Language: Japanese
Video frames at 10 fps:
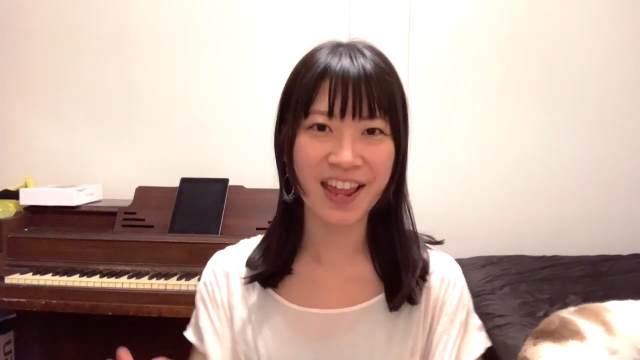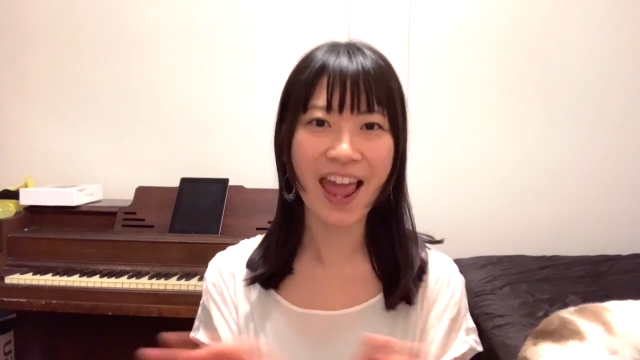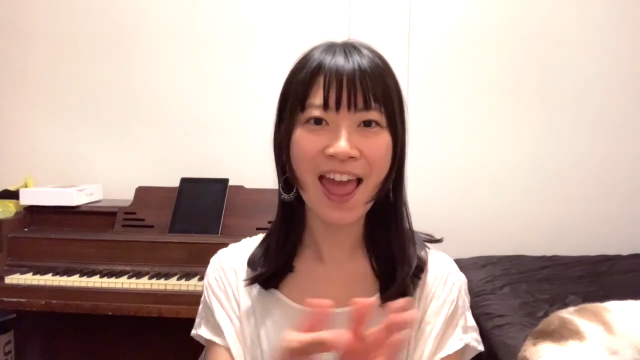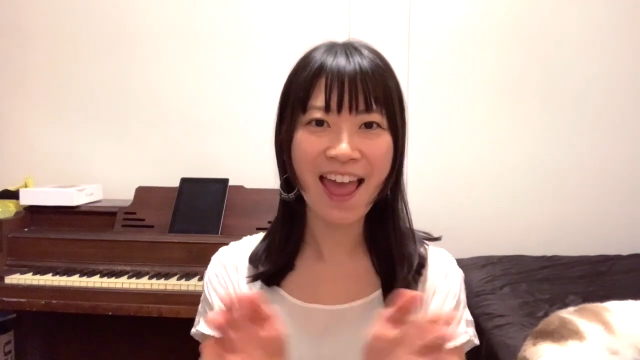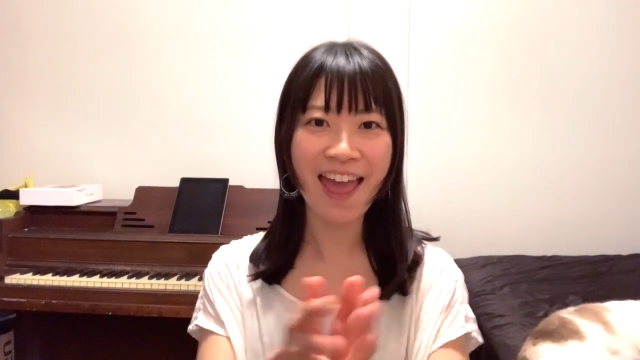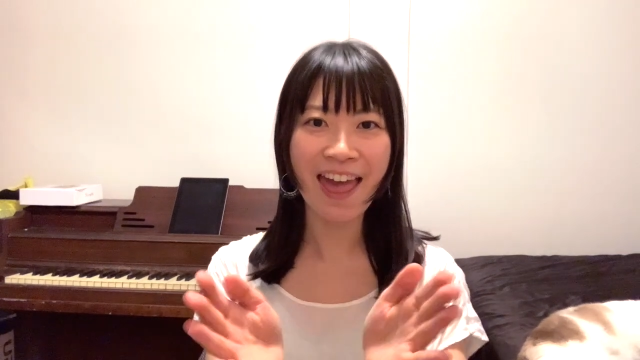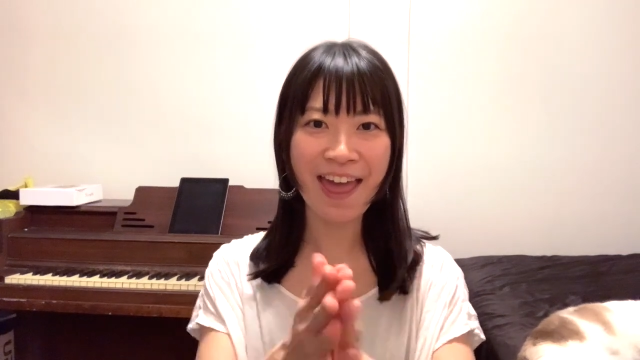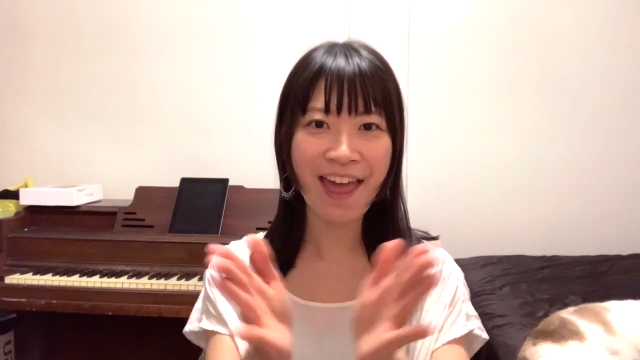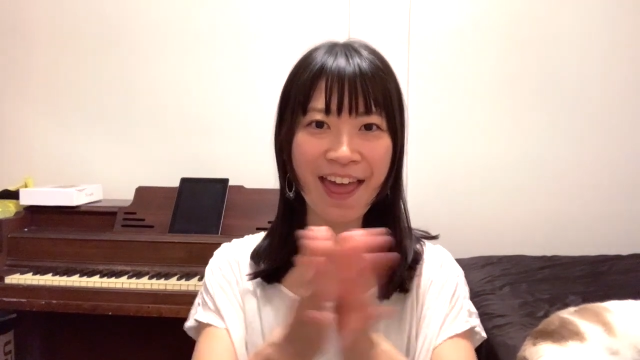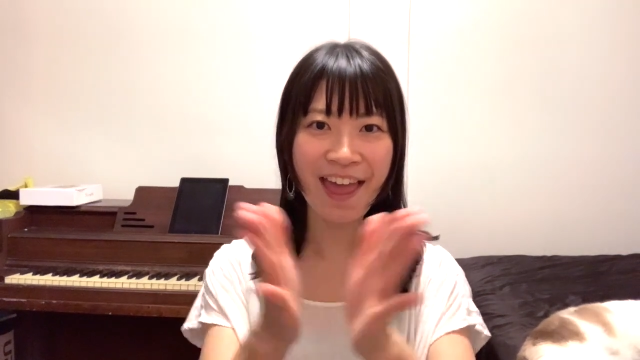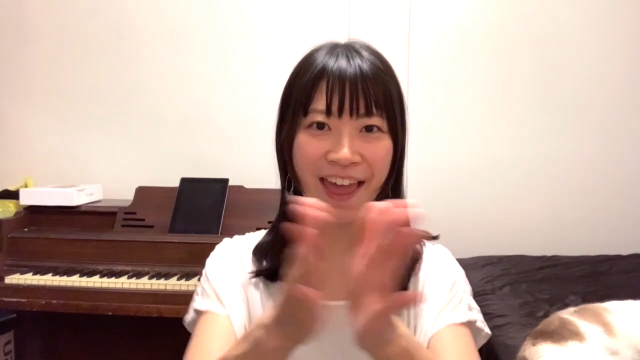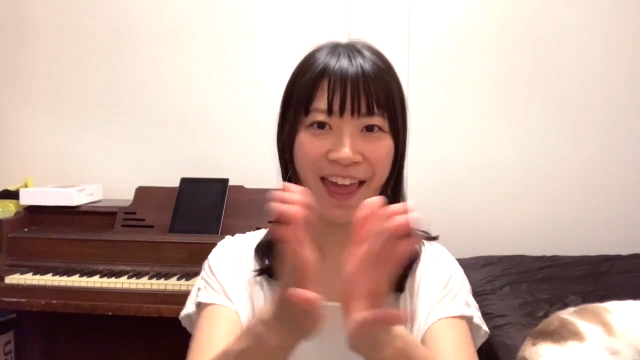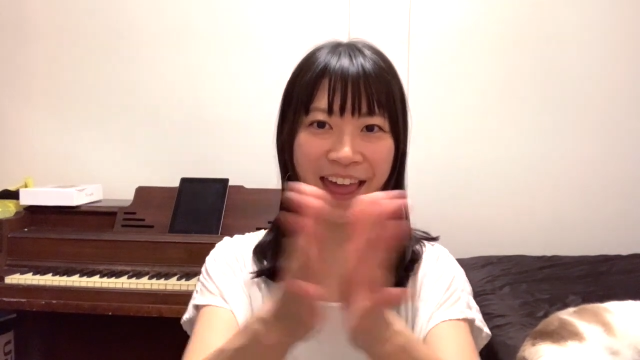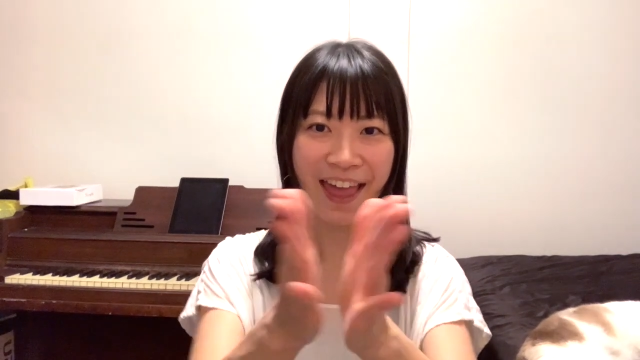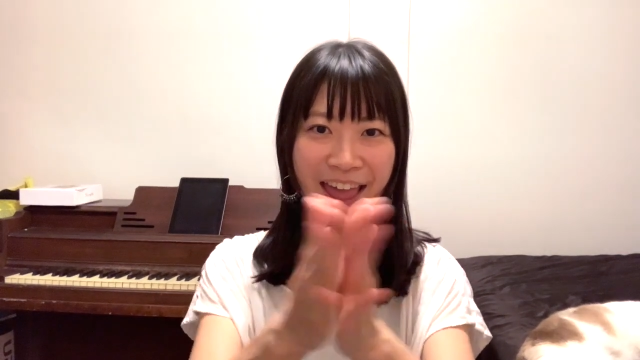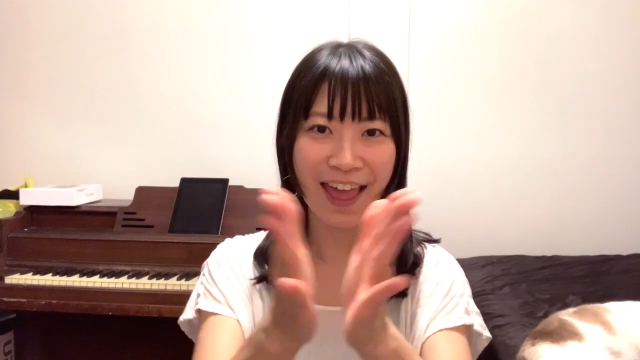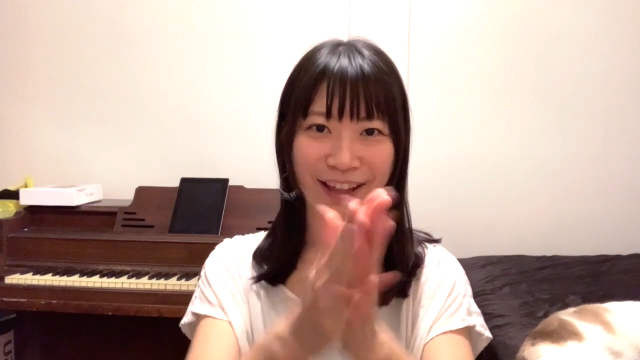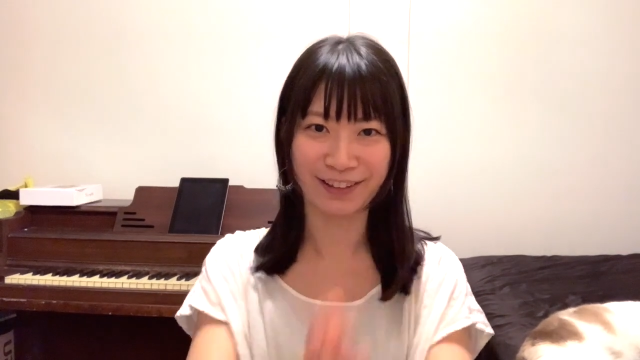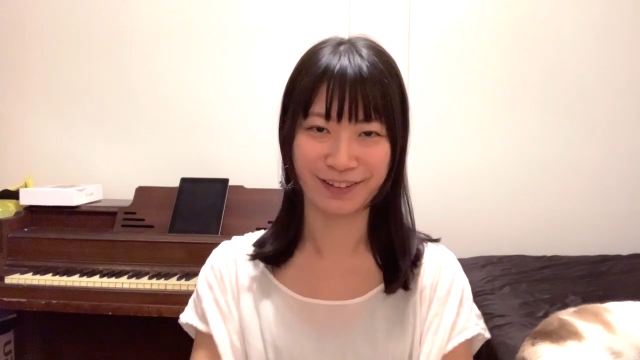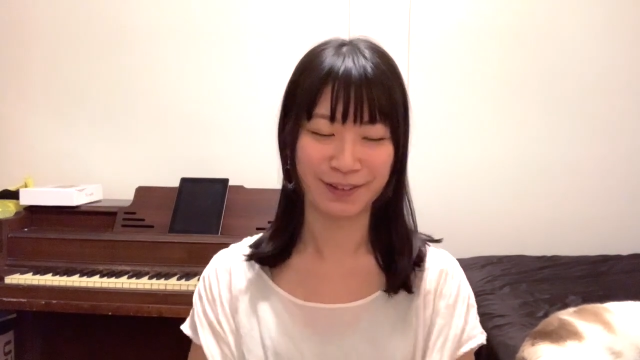
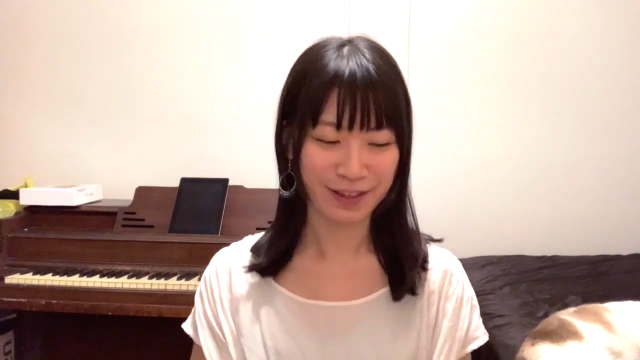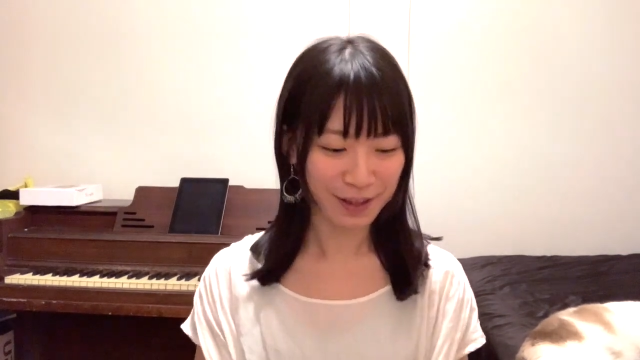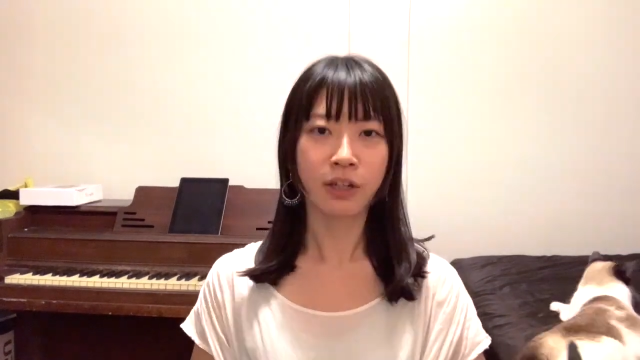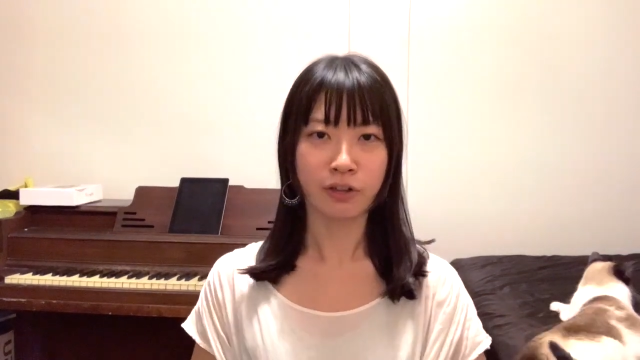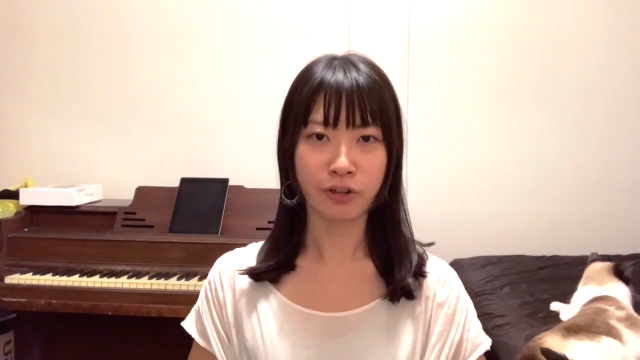イエーイ！